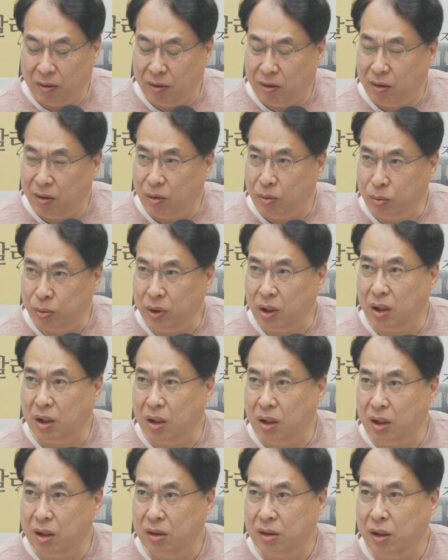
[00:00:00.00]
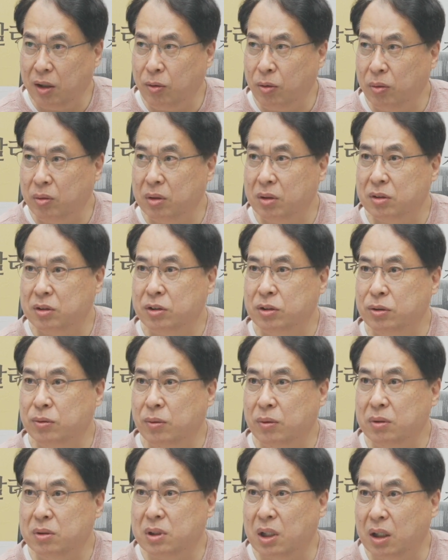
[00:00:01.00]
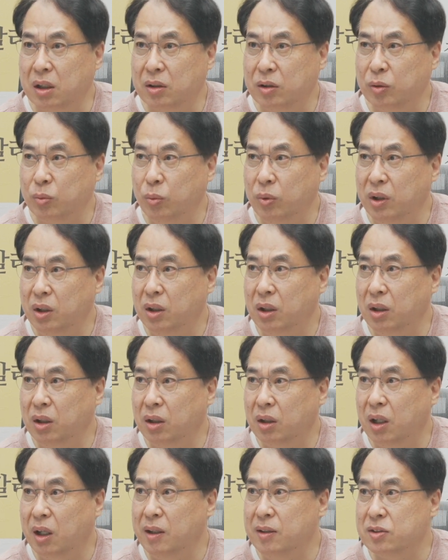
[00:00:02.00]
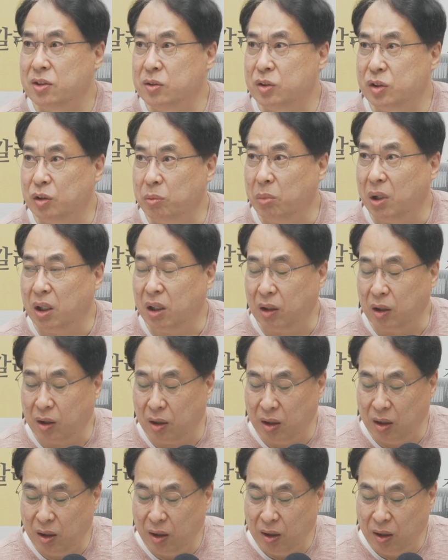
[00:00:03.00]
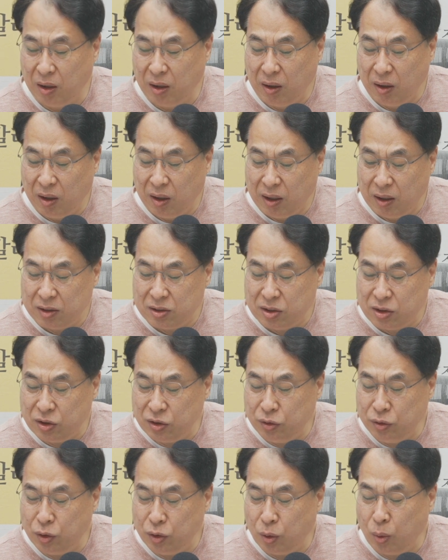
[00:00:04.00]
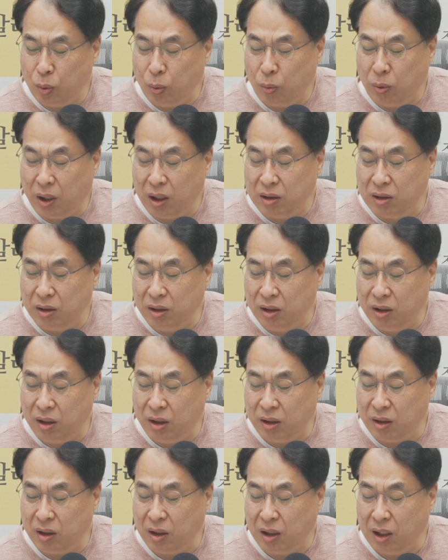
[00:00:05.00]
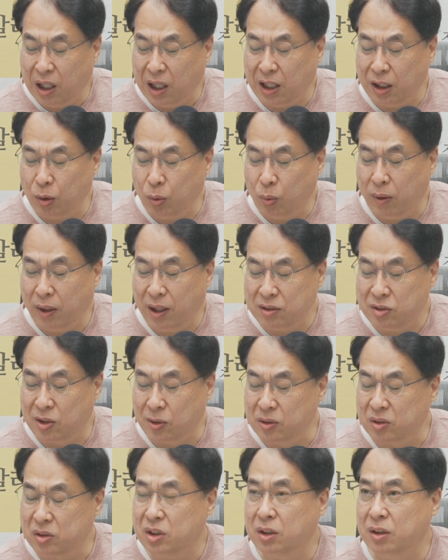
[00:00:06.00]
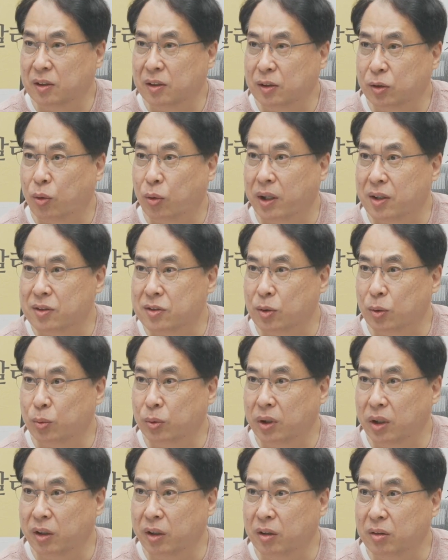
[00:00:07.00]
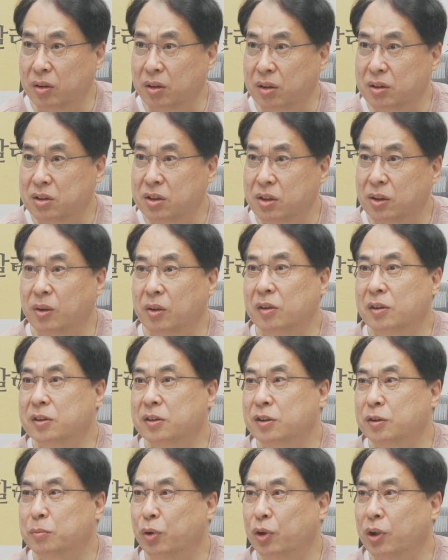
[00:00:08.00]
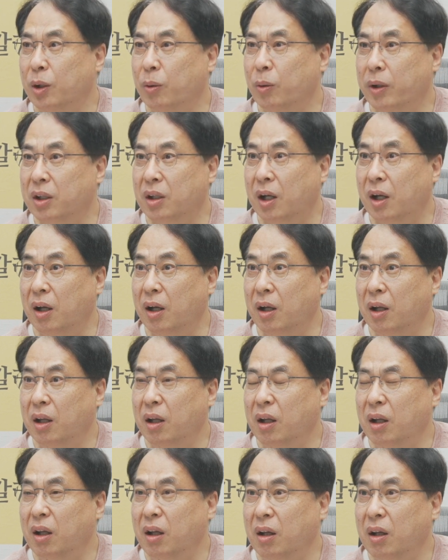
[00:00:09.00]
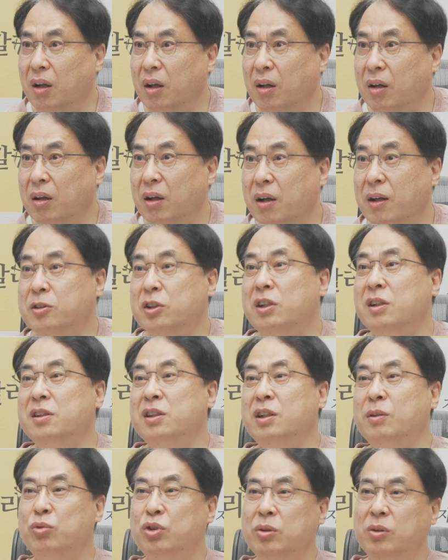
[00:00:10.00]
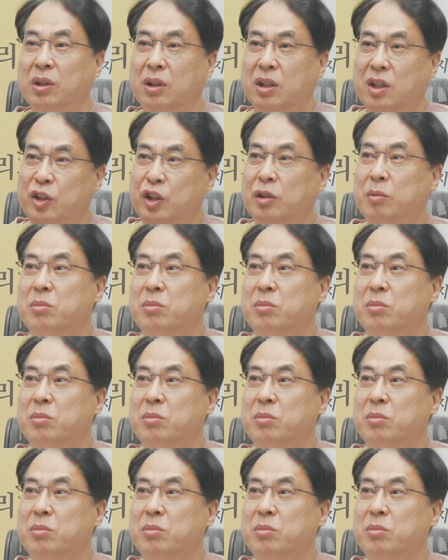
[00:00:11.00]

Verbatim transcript: 어, 우리가 때로는 크고 작은 위기가 있었지만 음. 신용과 의리의 한화 정신을 통해서 우리는 시련을 극복해왔다. 그러니까 칠십 주년 음.